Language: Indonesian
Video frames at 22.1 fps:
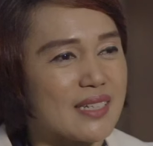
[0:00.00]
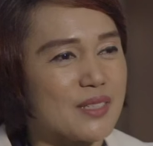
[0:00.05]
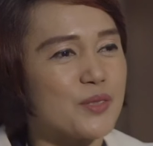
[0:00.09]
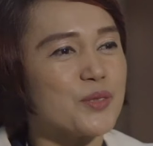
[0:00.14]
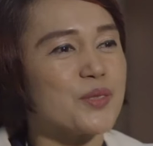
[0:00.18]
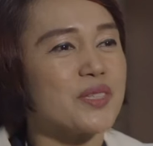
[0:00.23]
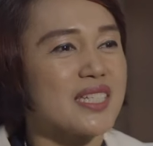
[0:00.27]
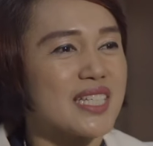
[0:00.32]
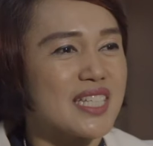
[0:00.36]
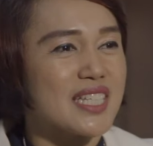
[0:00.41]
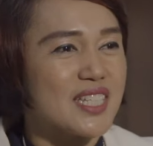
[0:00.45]

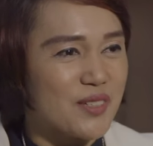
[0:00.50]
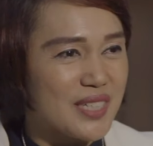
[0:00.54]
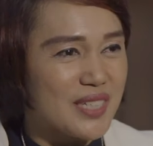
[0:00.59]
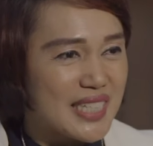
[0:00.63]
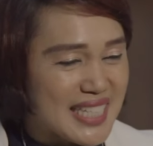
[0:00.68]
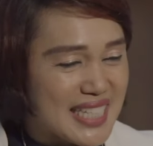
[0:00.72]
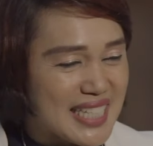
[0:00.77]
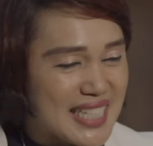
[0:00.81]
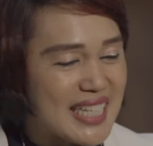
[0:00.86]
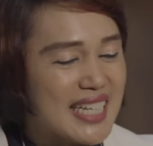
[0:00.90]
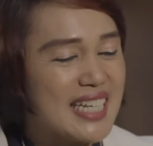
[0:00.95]

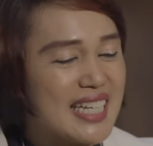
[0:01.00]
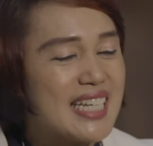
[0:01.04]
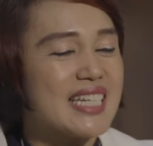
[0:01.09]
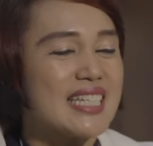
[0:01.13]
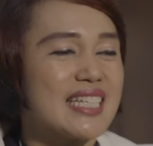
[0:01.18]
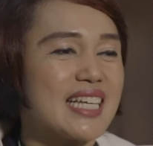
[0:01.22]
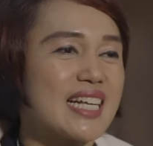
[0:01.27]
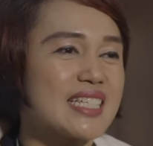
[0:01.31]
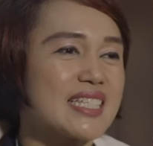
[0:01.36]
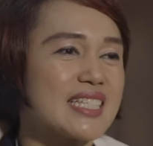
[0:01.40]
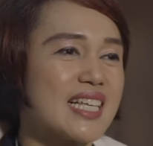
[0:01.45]
nutrisionis
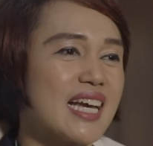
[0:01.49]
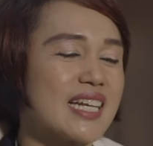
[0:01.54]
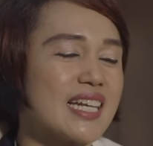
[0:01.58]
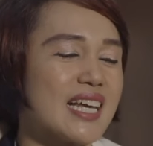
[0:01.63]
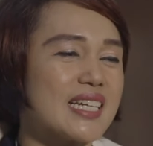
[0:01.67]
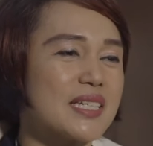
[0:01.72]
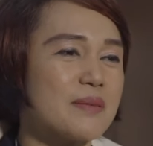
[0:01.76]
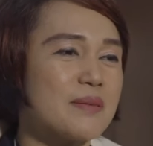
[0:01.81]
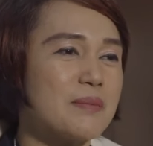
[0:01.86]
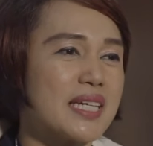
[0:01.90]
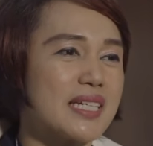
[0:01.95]
yang
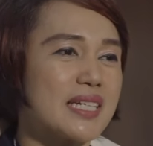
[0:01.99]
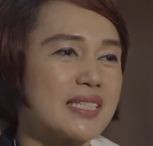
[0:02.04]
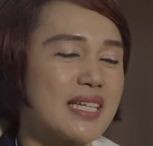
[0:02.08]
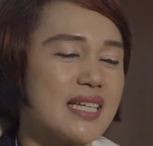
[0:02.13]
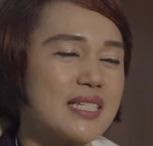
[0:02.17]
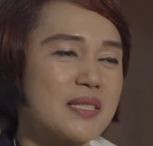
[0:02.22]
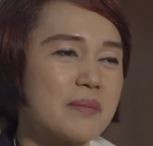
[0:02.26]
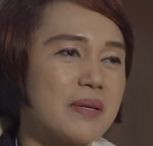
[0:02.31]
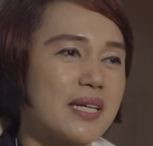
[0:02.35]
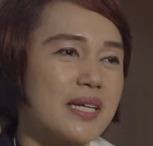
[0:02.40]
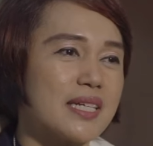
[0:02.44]
sehari-hari
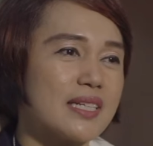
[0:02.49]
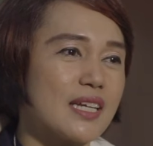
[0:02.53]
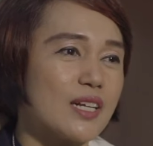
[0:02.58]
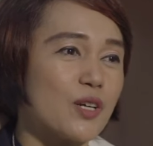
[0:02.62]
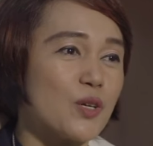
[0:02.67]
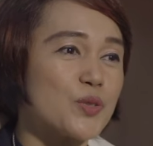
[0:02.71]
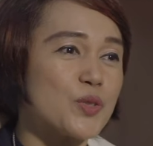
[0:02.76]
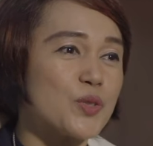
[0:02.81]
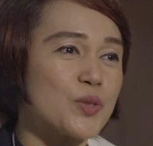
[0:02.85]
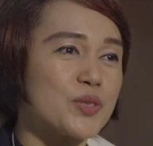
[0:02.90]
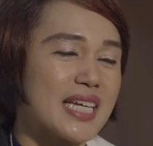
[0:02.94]
bekerja sebagai
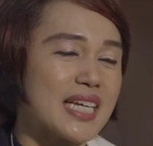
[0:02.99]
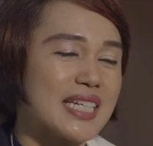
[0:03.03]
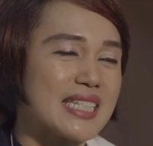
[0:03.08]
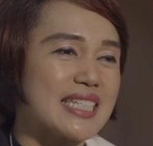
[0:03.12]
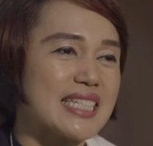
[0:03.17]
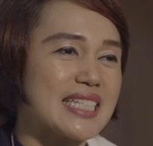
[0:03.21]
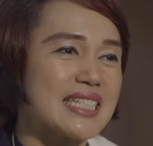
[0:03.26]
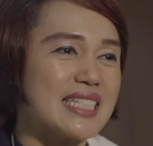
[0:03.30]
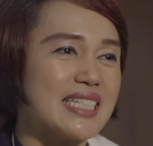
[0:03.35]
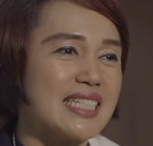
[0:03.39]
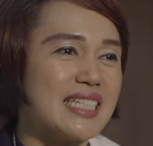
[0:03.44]
konsultan
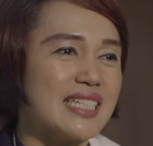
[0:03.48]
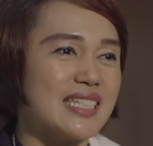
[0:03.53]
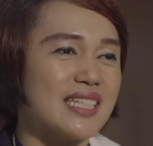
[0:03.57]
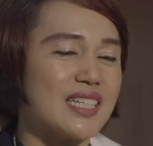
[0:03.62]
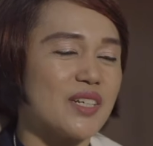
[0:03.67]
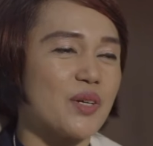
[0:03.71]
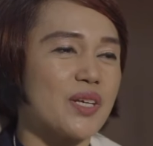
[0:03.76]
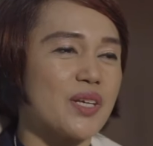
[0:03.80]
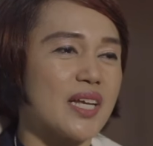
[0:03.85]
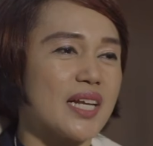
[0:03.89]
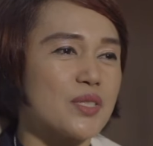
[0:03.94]
gizi di
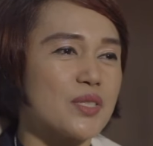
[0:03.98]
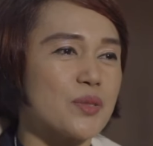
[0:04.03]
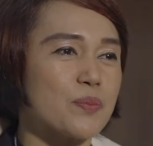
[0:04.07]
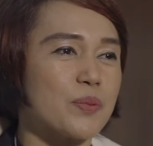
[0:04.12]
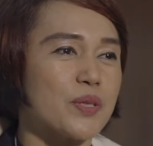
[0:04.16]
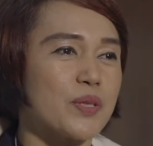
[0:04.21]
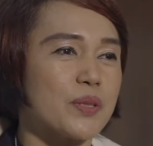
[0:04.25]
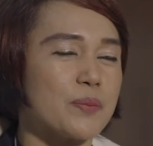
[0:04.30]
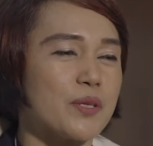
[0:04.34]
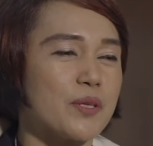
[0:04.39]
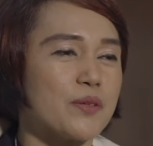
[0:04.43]
Royal
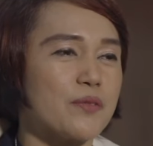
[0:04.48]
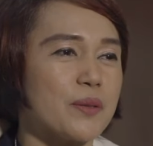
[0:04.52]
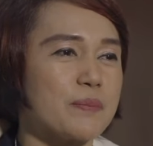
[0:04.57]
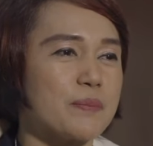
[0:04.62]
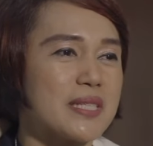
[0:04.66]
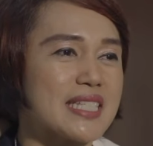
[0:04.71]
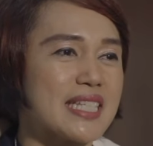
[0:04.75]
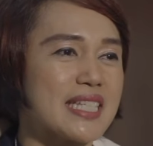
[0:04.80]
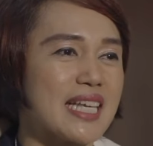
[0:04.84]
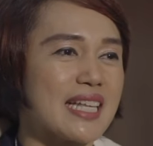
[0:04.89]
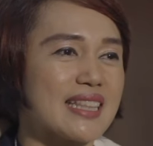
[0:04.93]
Sport
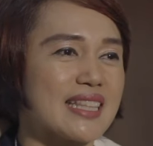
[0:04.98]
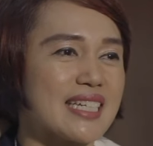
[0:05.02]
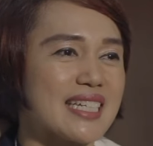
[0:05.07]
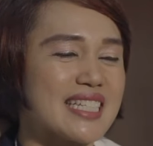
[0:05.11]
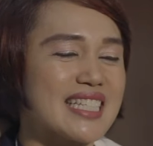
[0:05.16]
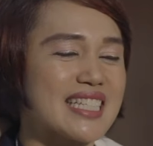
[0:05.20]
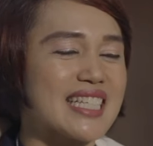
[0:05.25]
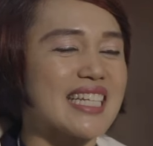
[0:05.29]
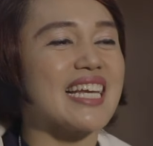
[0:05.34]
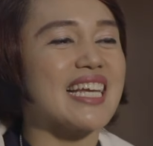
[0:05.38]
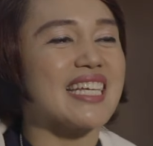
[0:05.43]
Performance Center
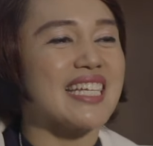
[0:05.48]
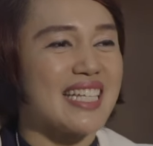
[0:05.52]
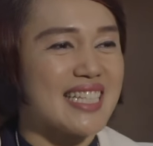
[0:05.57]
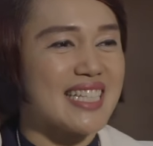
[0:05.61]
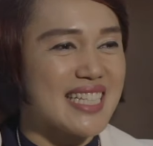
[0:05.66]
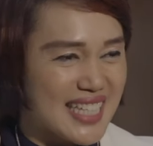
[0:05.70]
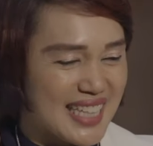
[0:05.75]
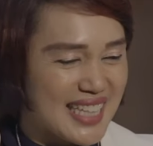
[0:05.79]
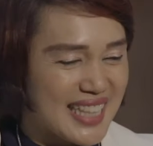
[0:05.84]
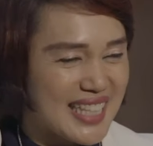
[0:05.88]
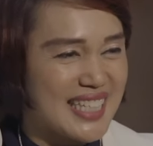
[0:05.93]
Senayan
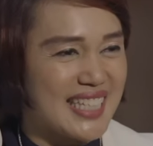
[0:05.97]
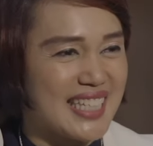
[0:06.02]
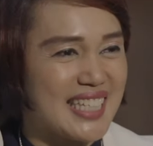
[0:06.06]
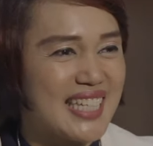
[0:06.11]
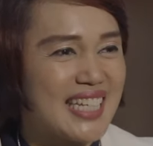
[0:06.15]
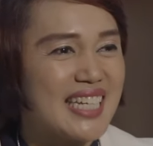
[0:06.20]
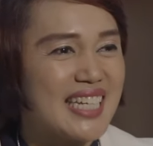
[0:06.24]
City.